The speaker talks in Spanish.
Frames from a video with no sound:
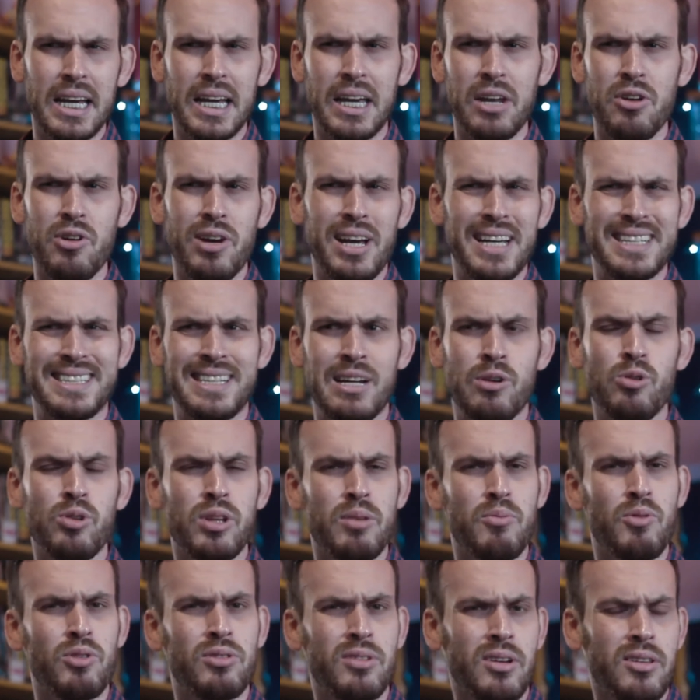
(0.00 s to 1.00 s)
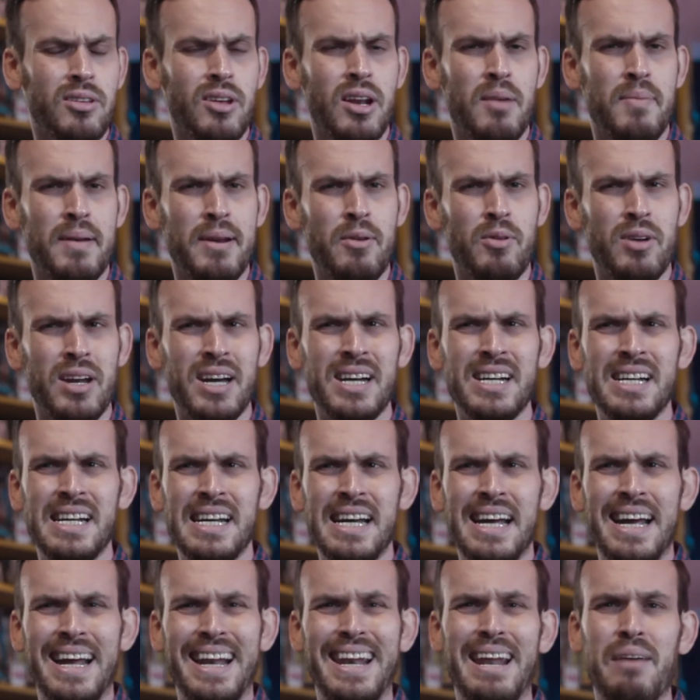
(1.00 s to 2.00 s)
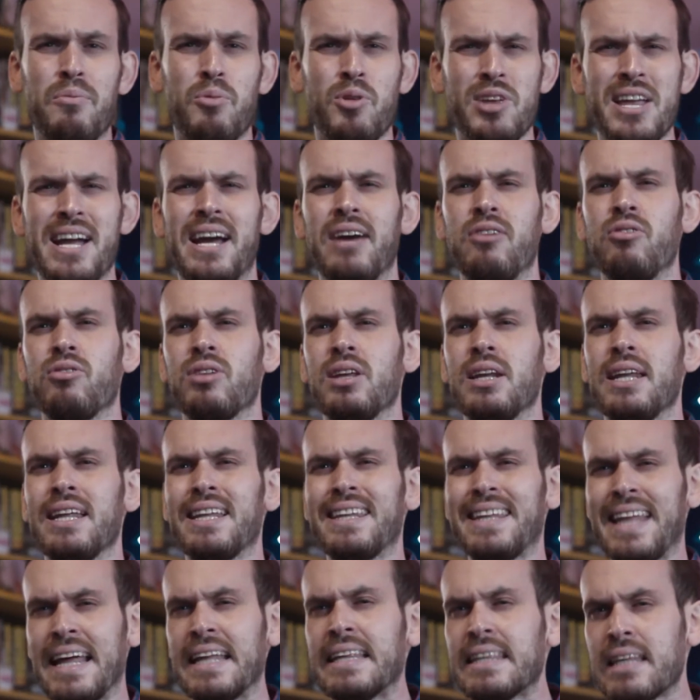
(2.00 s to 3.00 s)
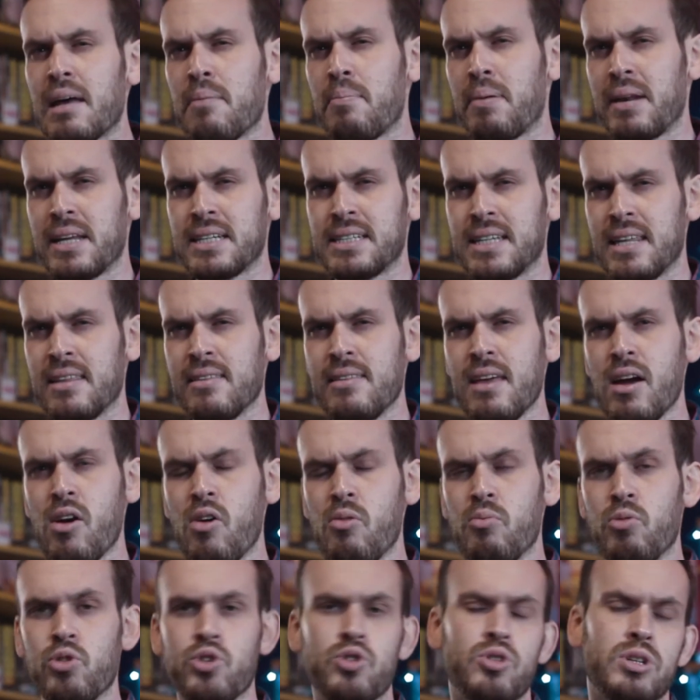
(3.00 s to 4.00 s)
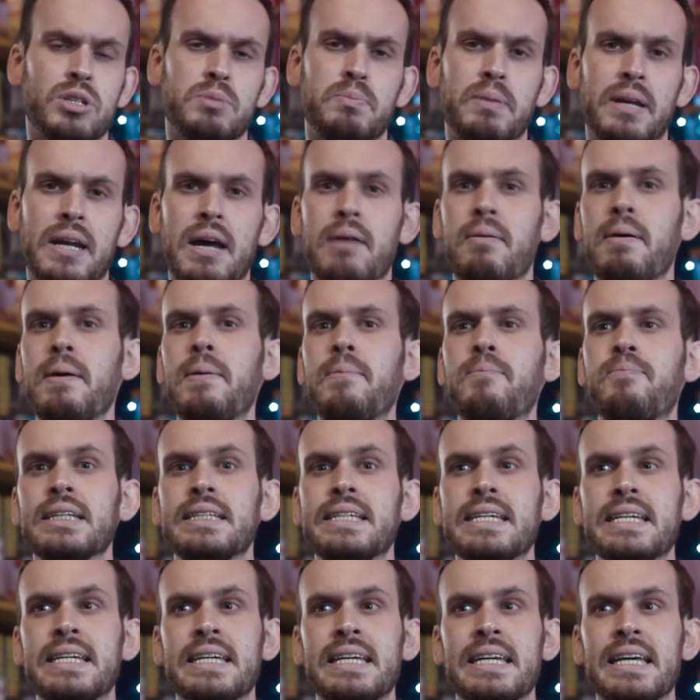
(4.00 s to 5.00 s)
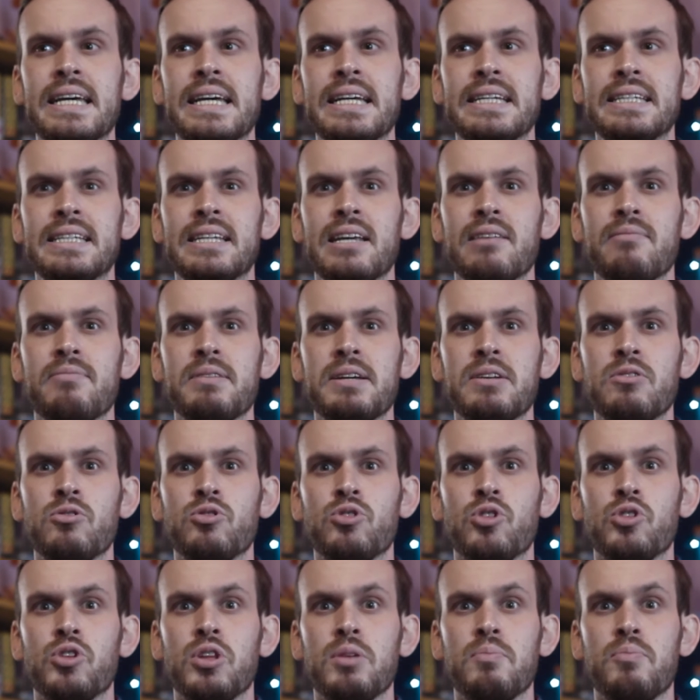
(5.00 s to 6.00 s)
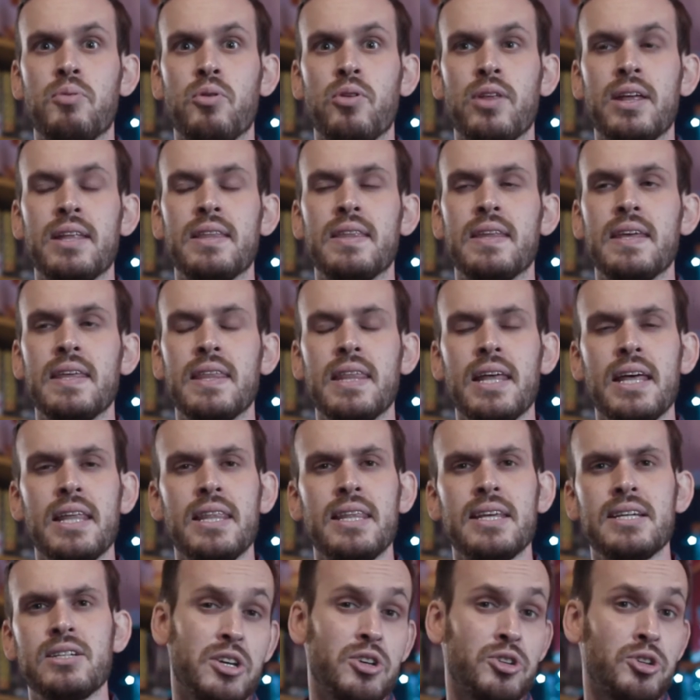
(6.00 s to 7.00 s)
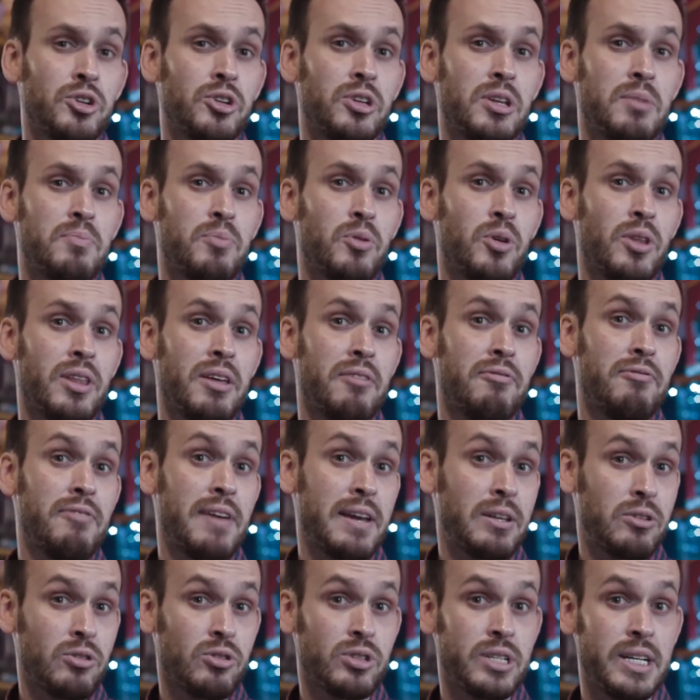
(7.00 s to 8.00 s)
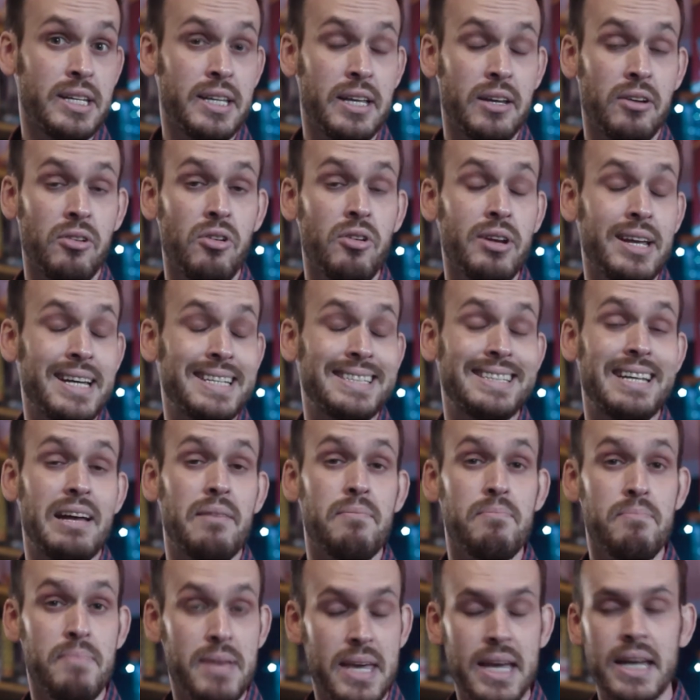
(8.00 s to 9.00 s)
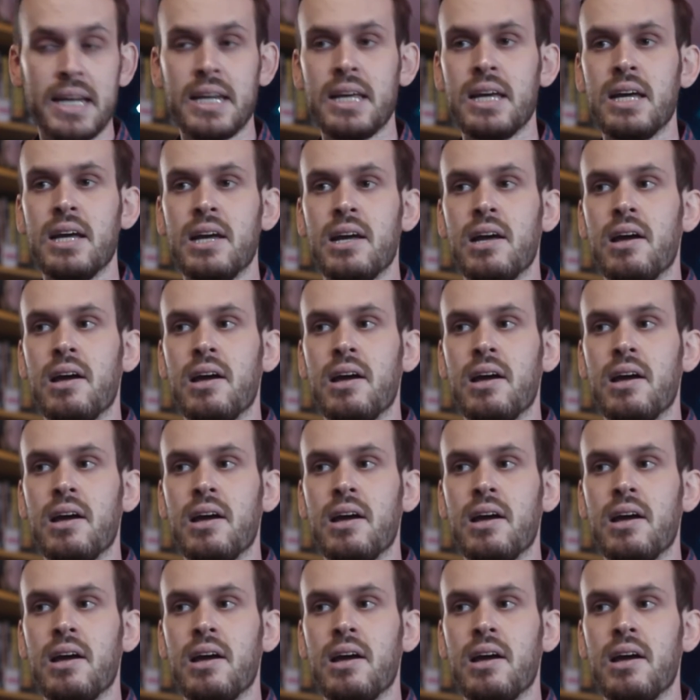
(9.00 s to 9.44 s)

Creo que hasta el último tercio de la película la muñeca no tiene tanta presencia como yo esperaba. Sí que se ven otro tipo de entidades y otro tipo de efectos de terror que están bien,